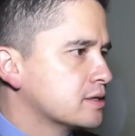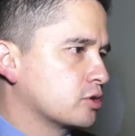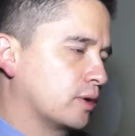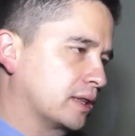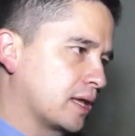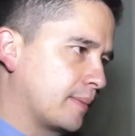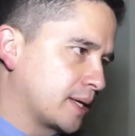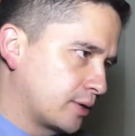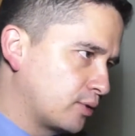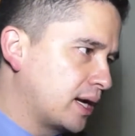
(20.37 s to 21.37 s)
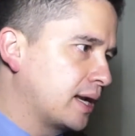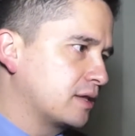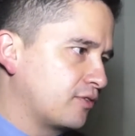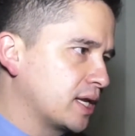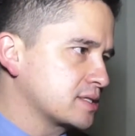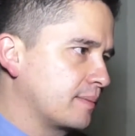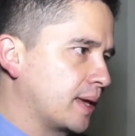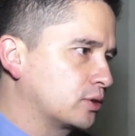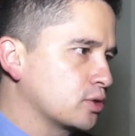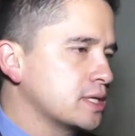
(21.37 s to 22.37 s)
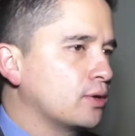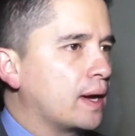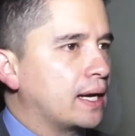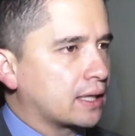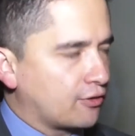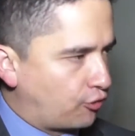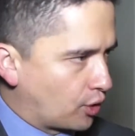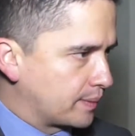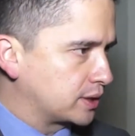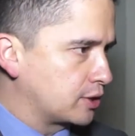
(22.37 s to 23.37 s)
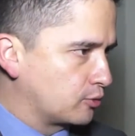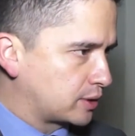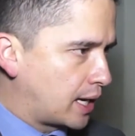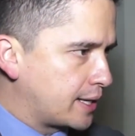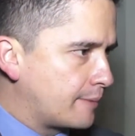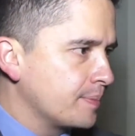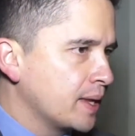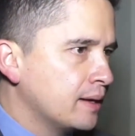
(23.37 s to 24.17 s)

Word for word: sobre el tema ya no de la ley de financiamiento, sino de la reforma tributaria.